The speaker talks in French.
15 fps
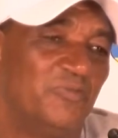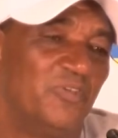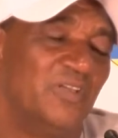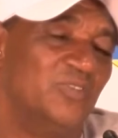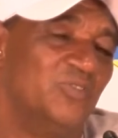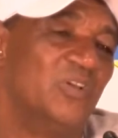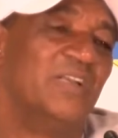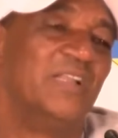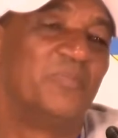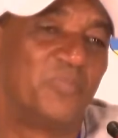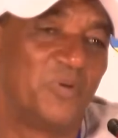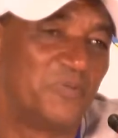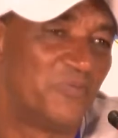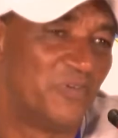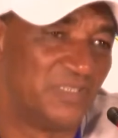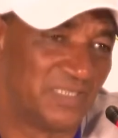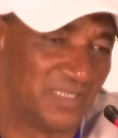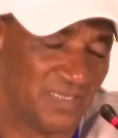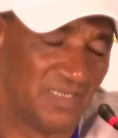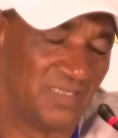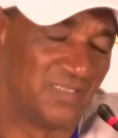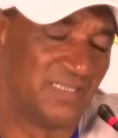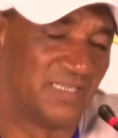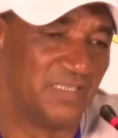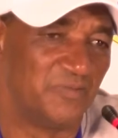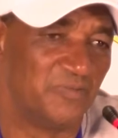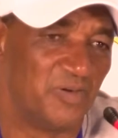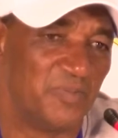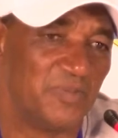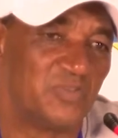Ils, ont leur propre euh, centre de
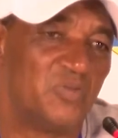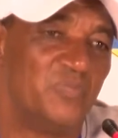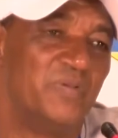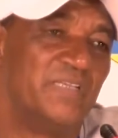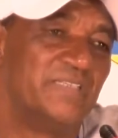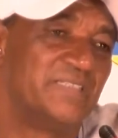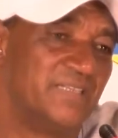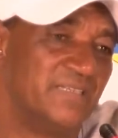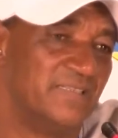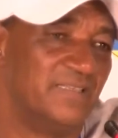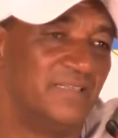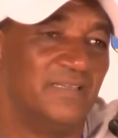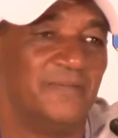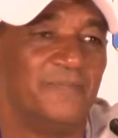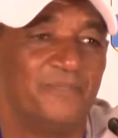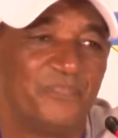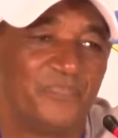formation bien structuré.